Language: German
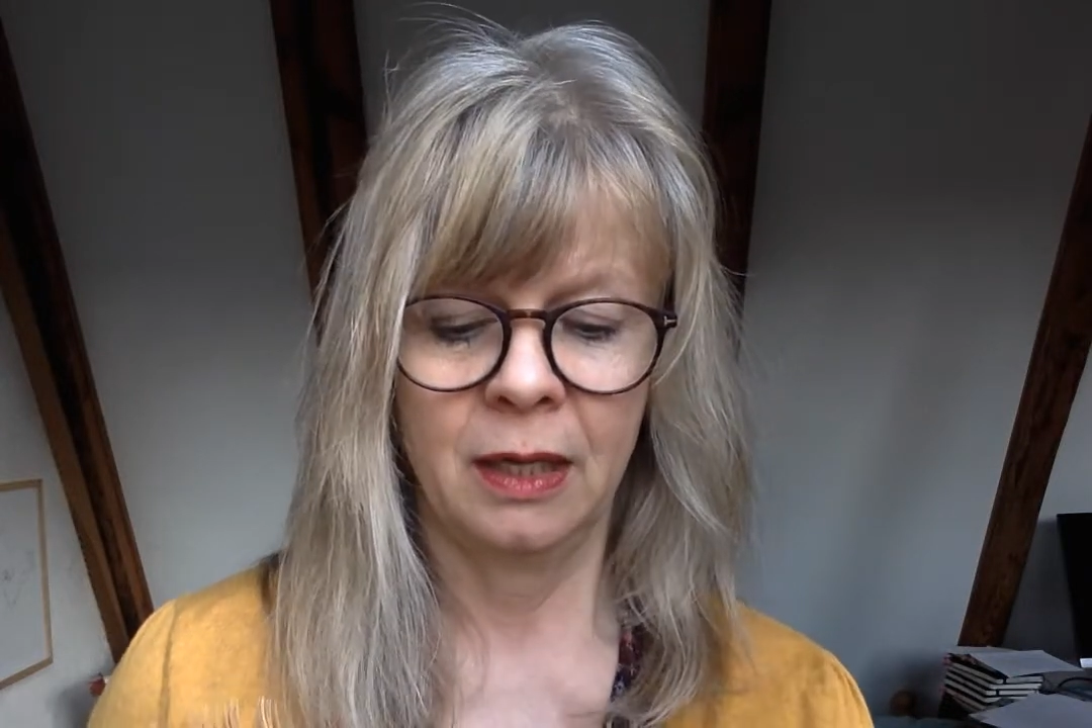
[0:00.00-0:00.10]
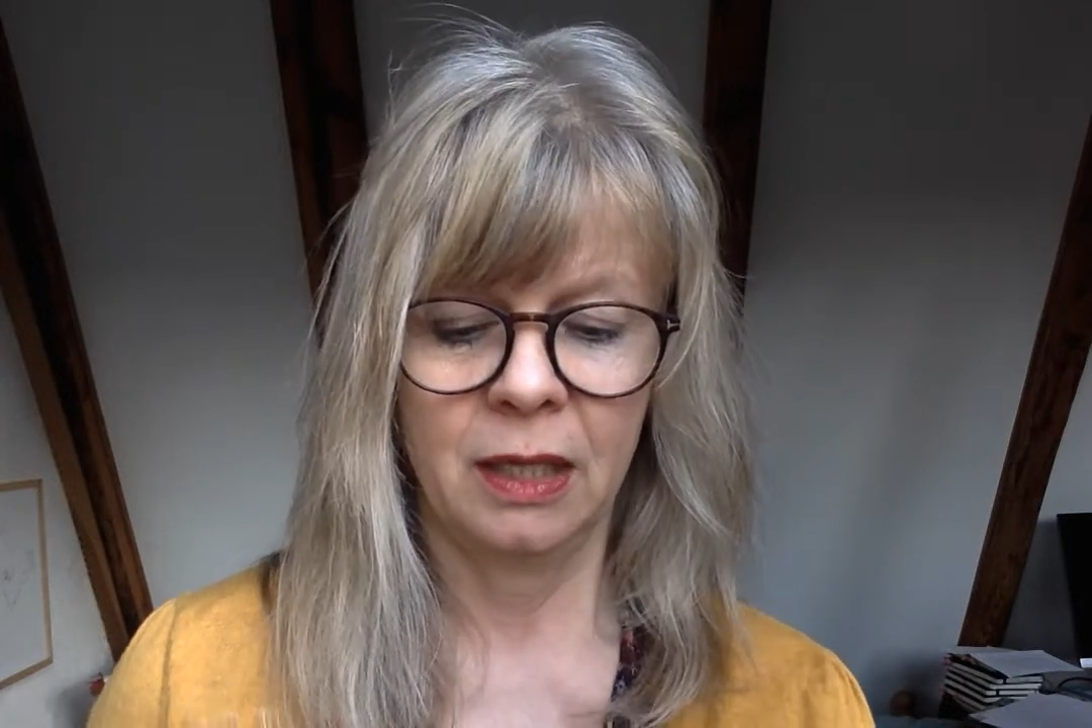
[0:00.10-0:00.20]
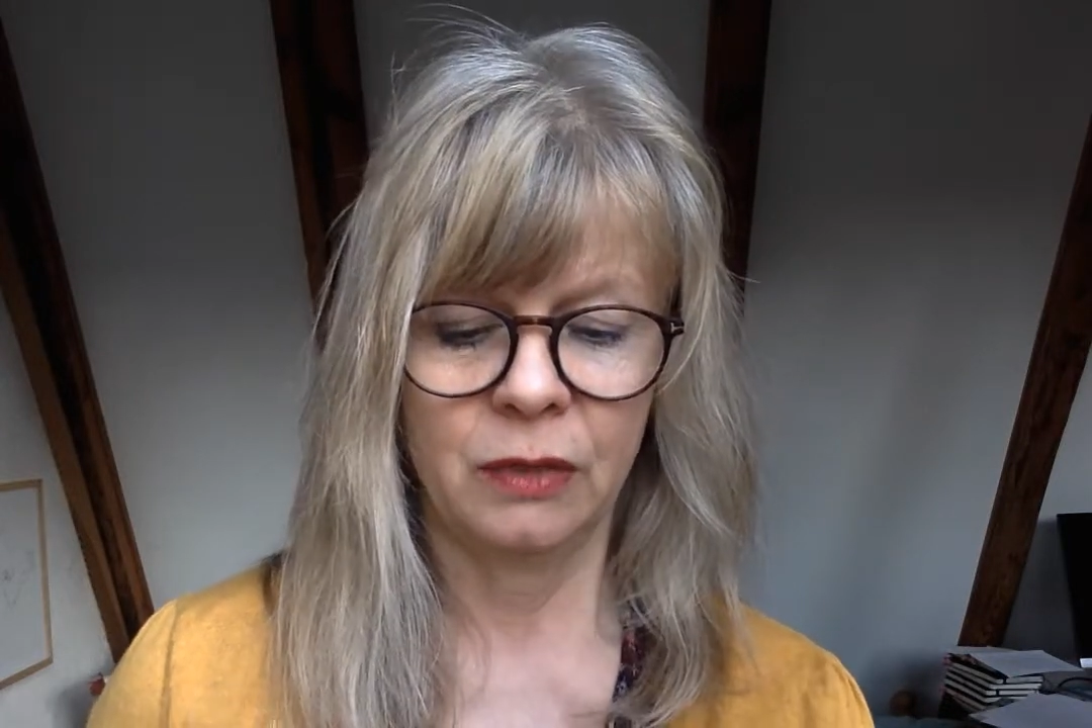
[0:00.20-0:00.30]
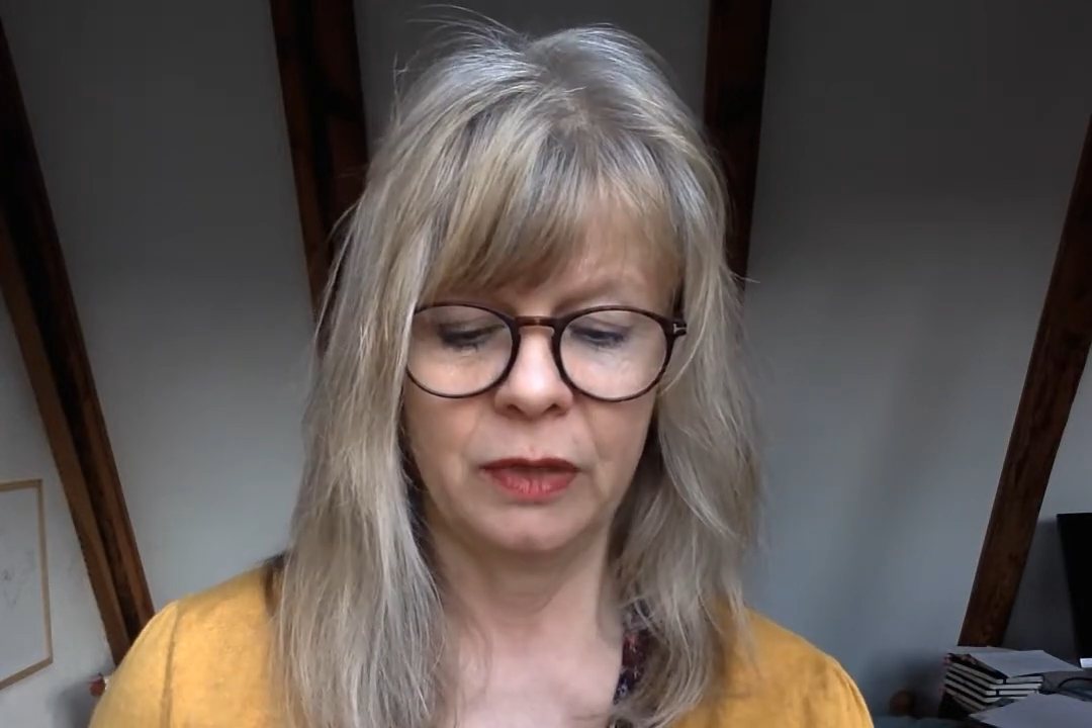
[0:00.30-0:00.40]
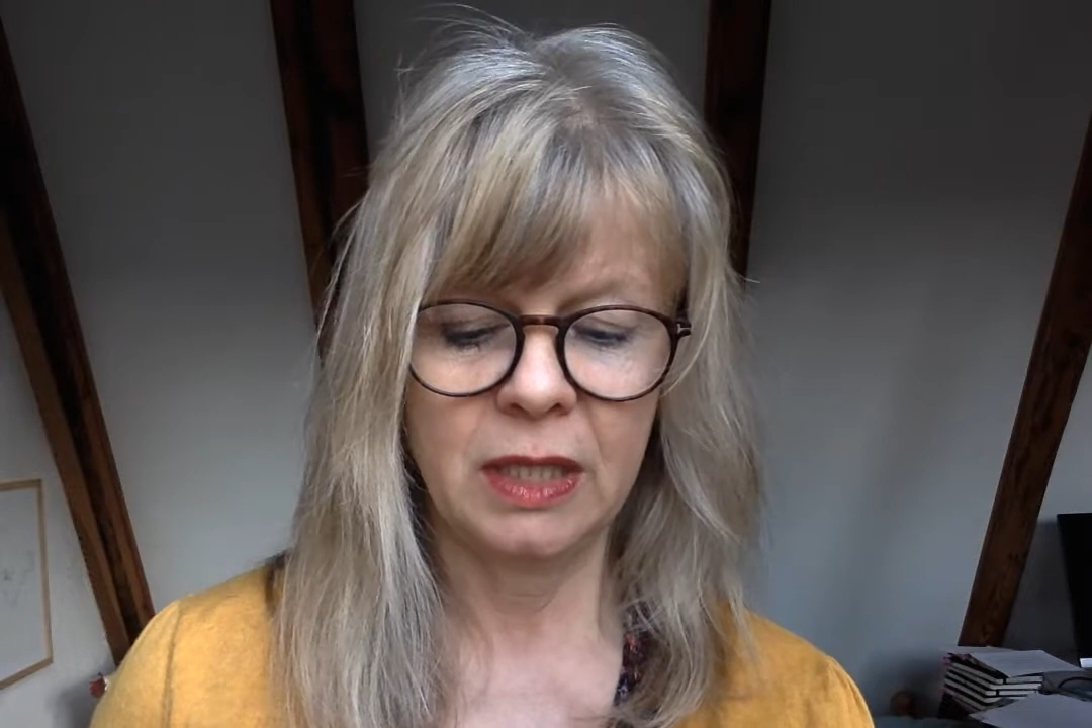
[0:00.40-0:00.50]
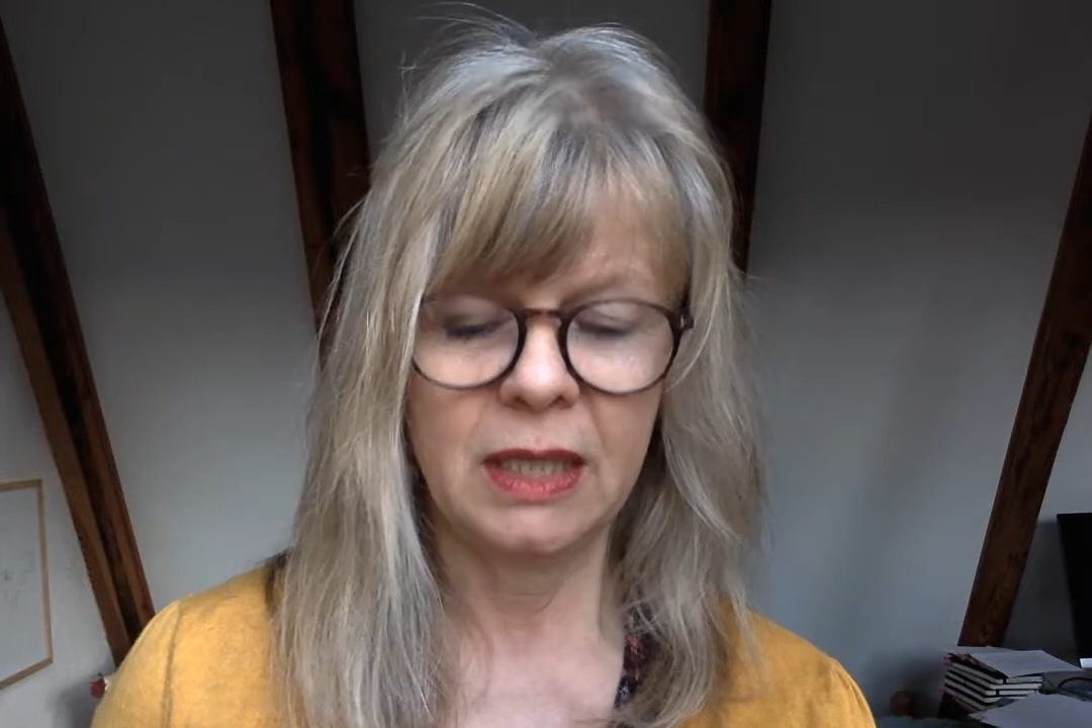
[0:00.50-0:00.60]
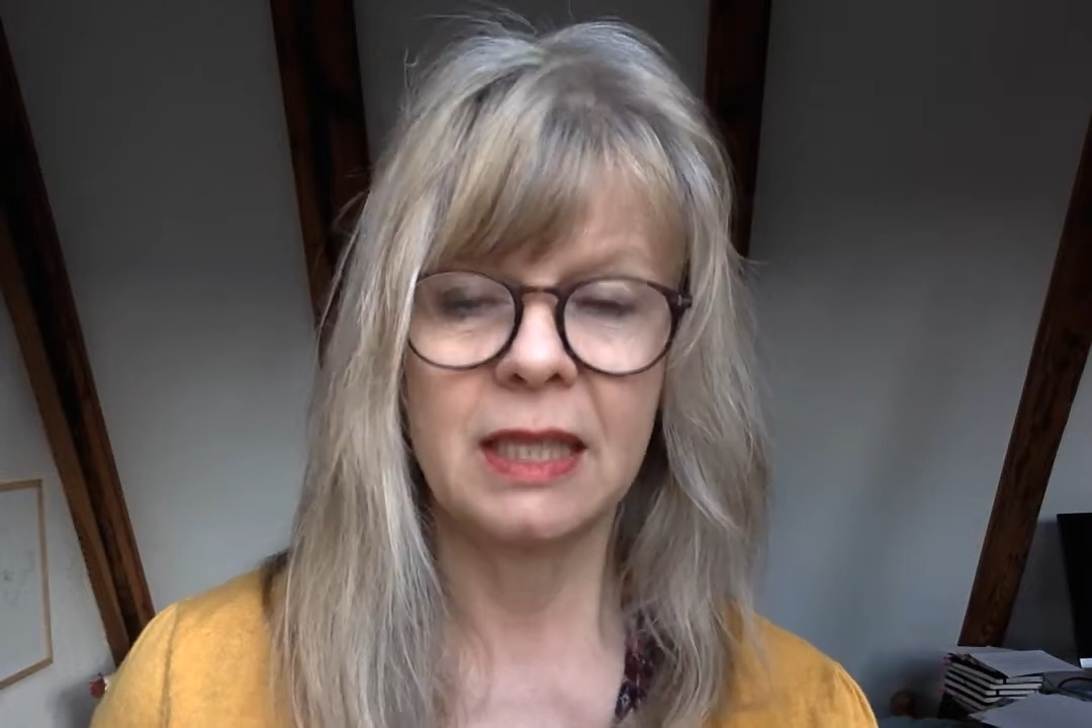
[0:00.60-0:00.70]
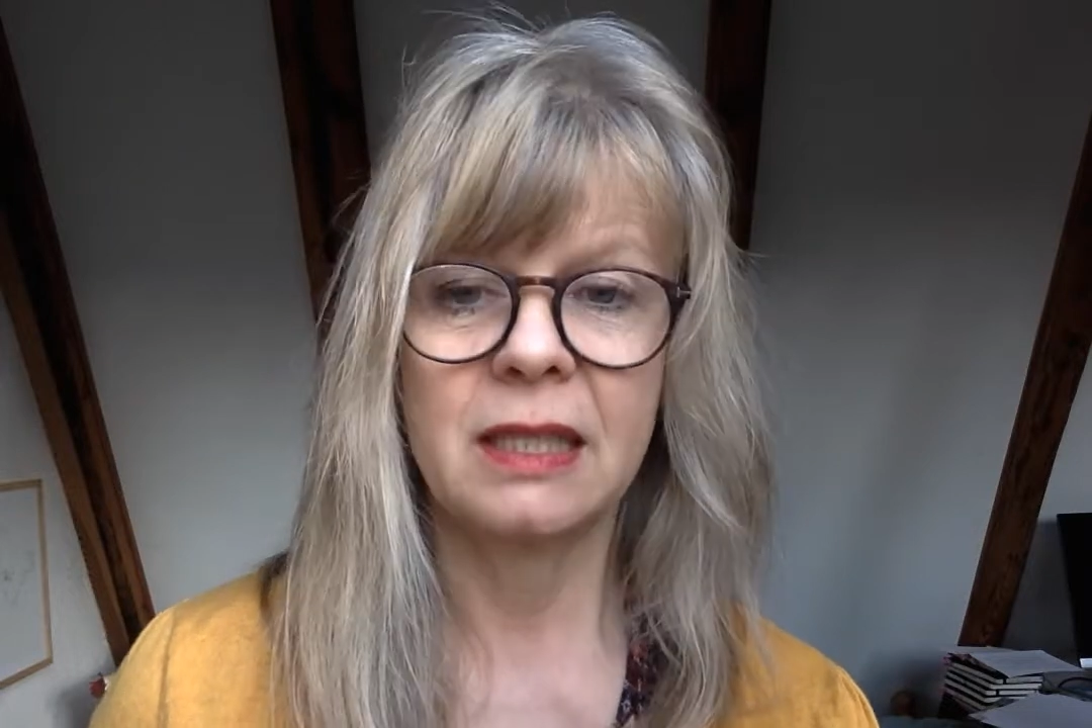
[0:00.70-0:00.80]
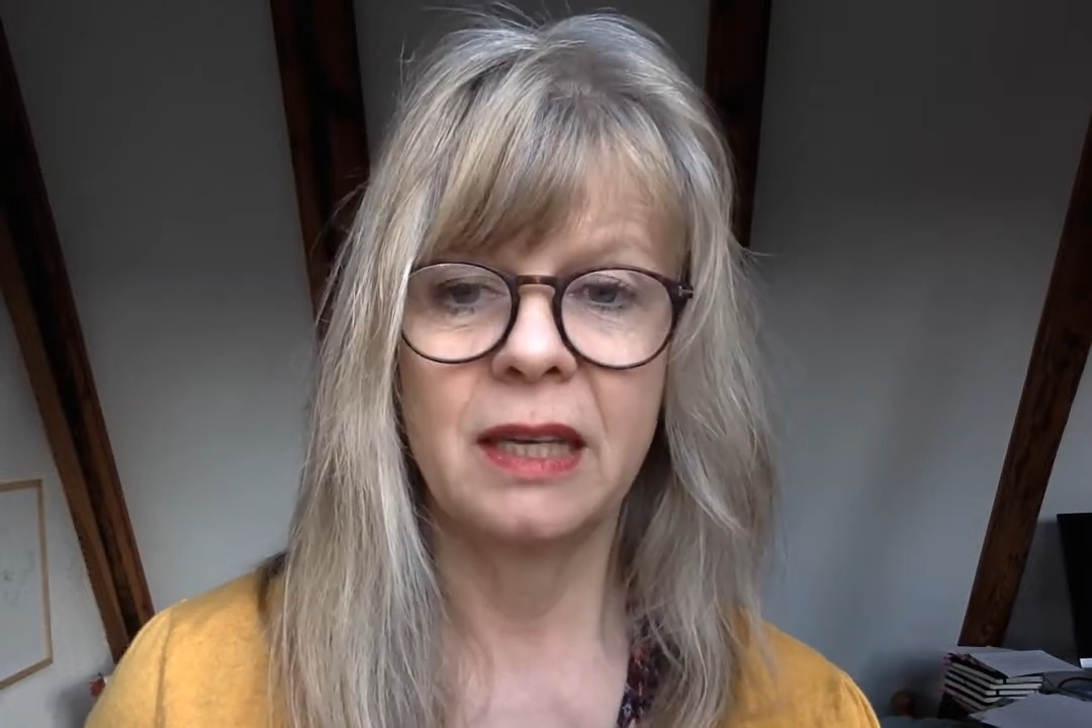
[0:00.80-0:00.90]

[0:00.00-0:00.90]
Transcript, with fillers: Ich finde das